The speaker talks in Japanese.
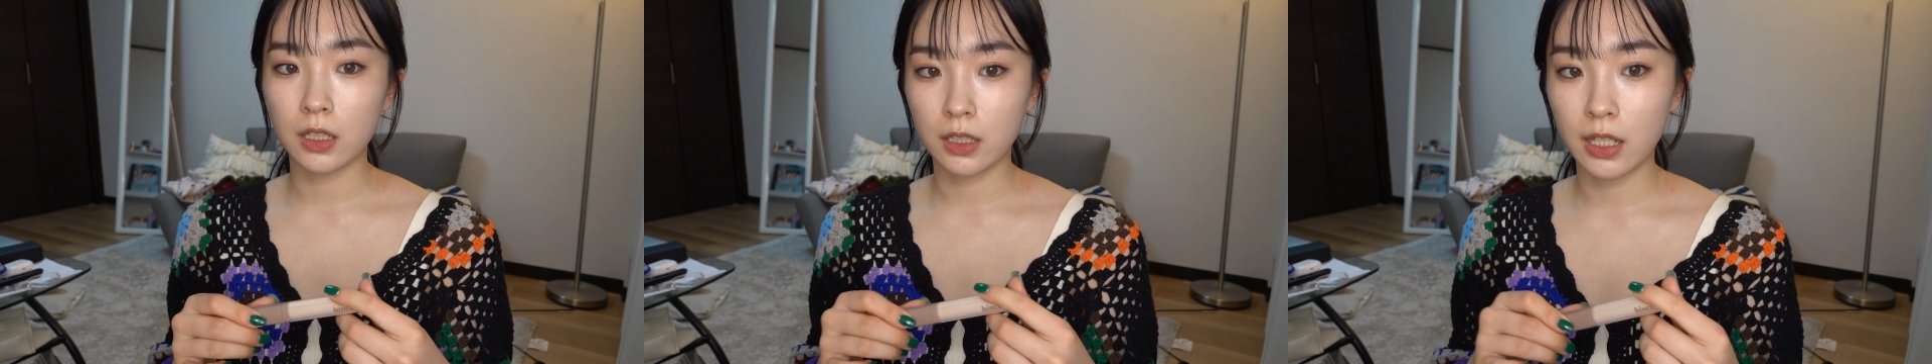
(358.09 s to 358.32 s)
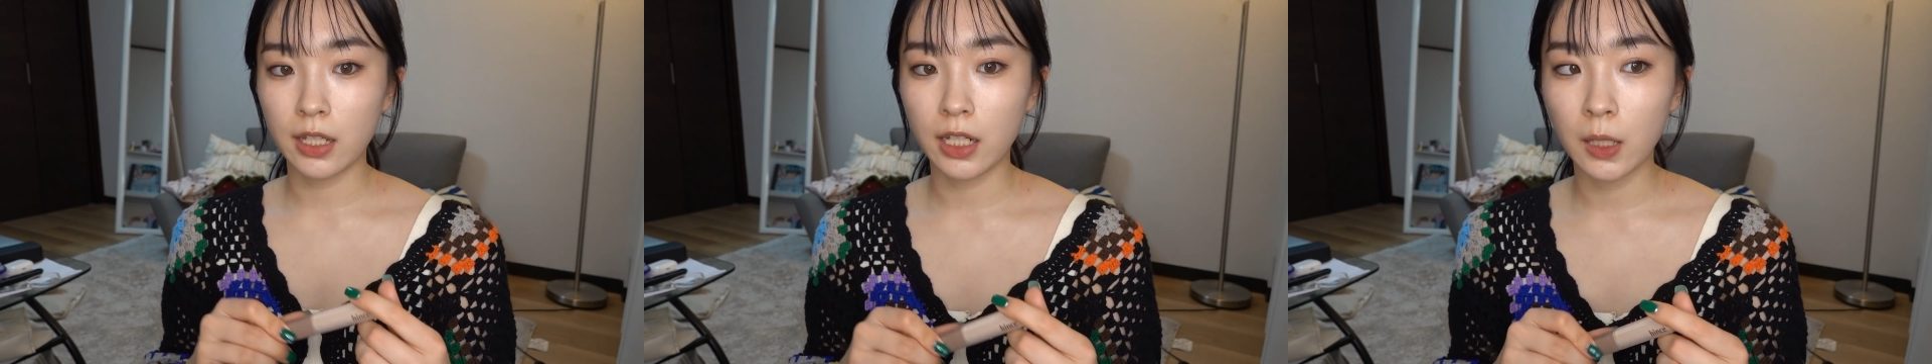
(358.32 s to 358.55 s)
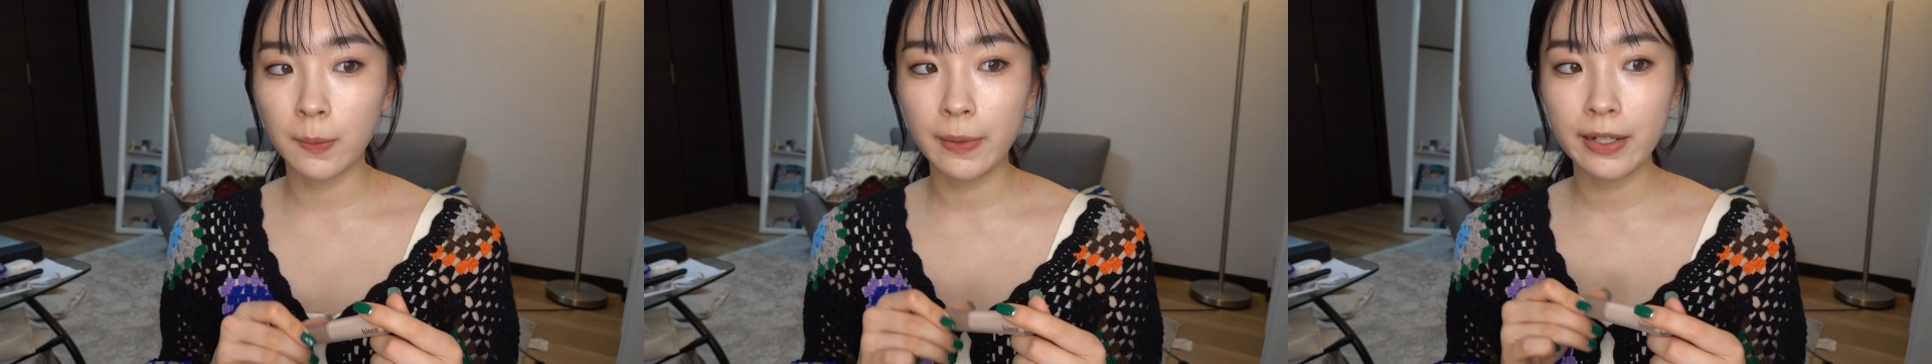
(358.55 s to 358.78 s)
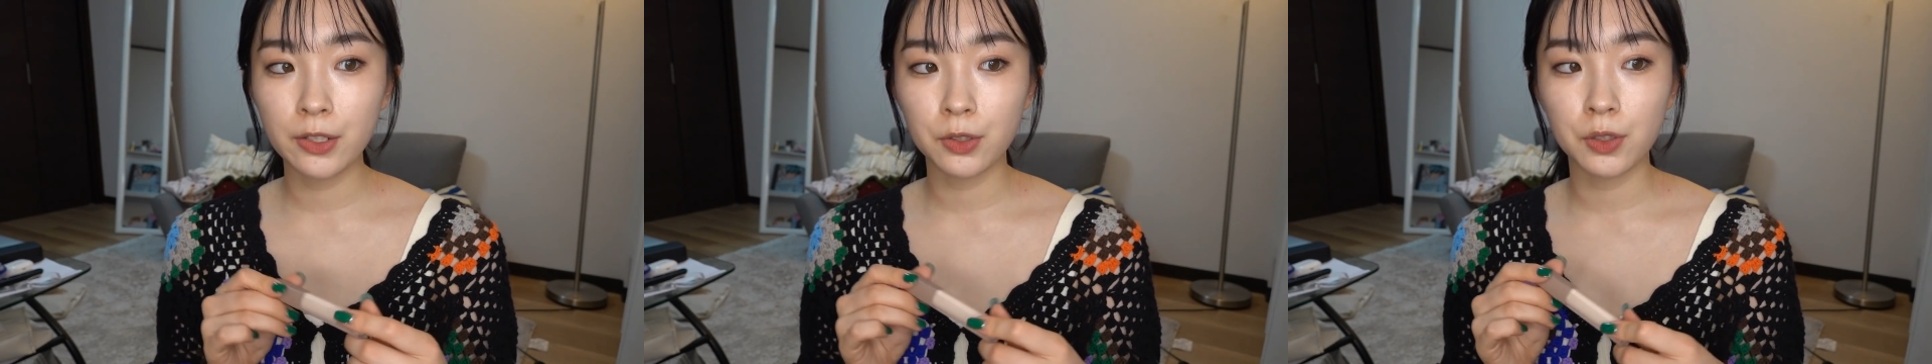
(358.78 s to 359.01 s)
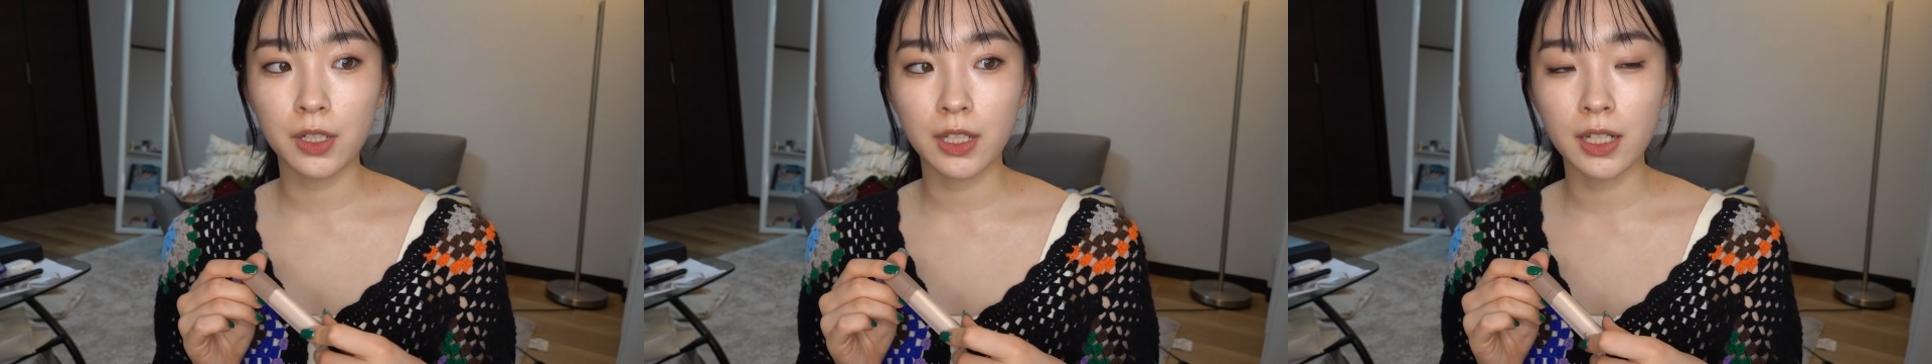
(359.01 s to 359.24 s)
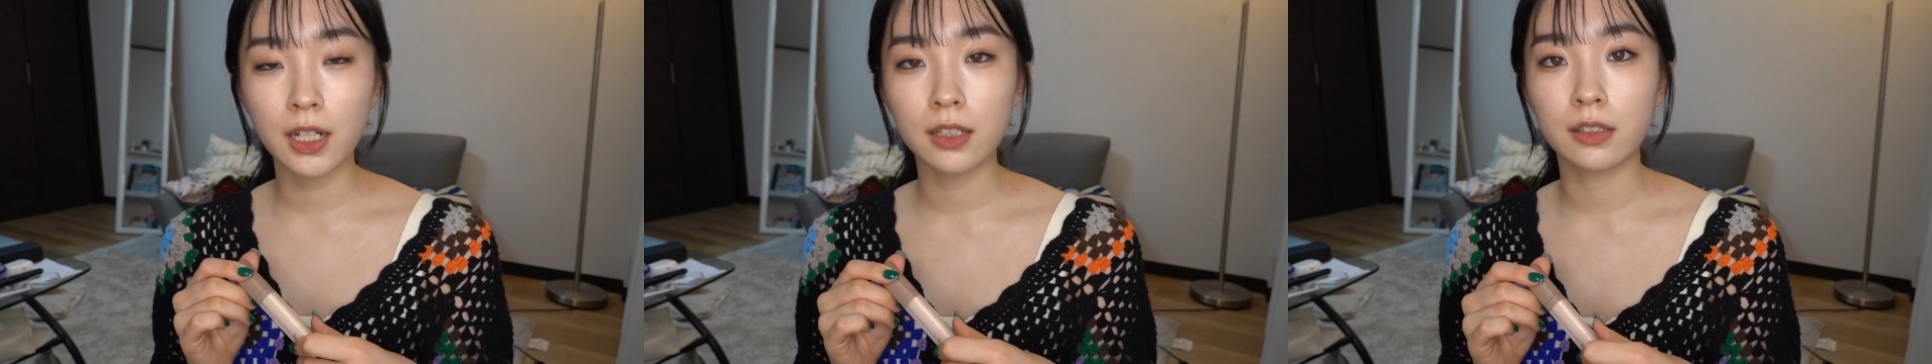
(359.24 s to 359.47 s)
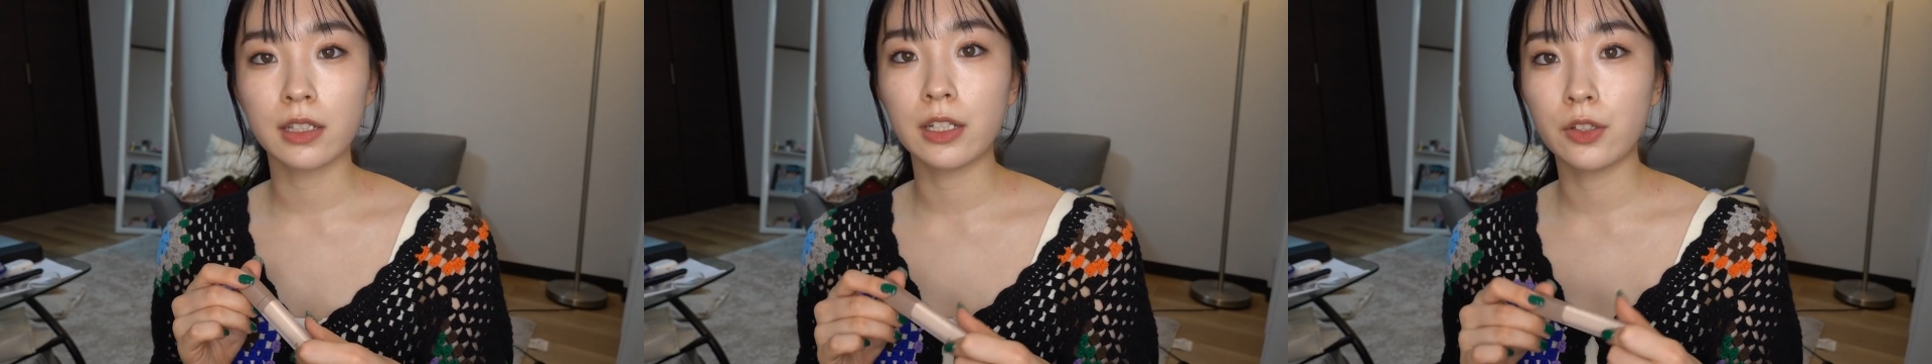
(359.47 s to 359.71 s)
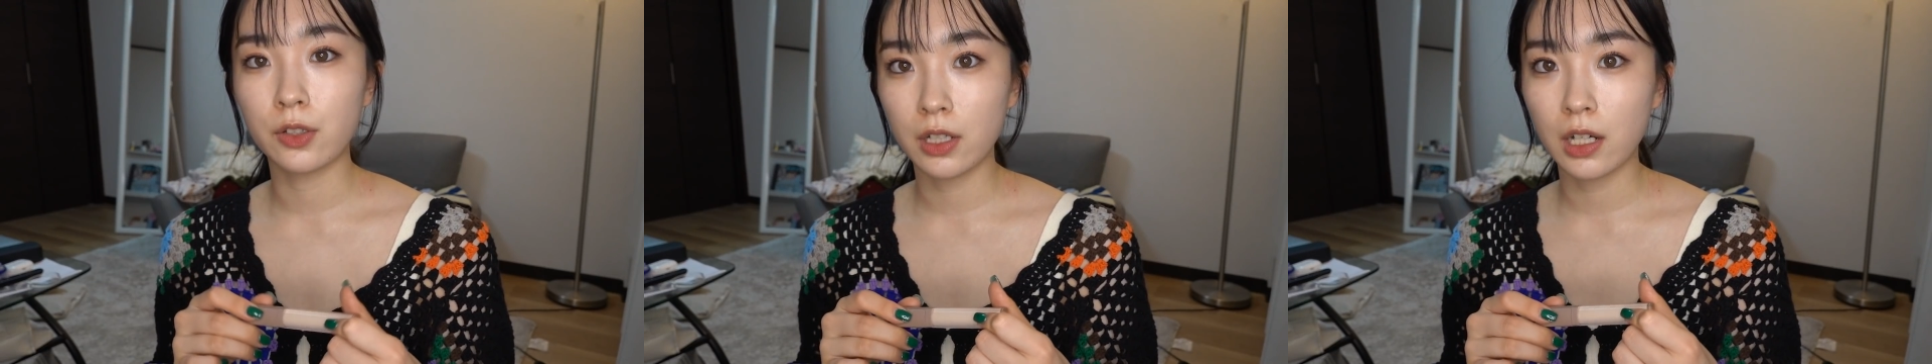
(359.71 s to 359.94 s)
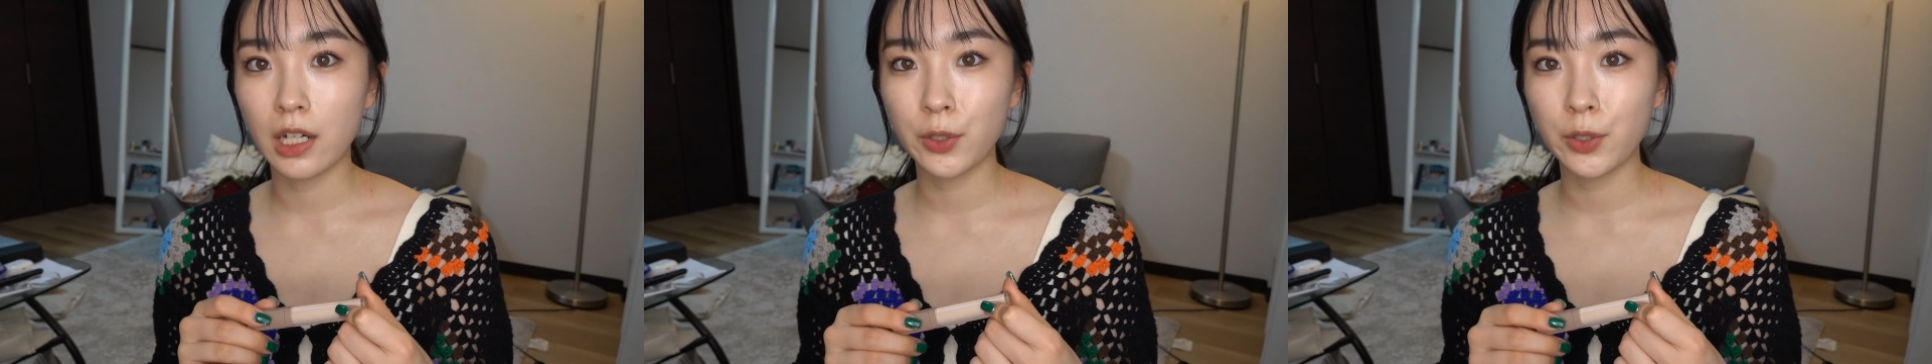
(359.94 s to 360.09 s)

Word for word: てカバー力がなかったりとか、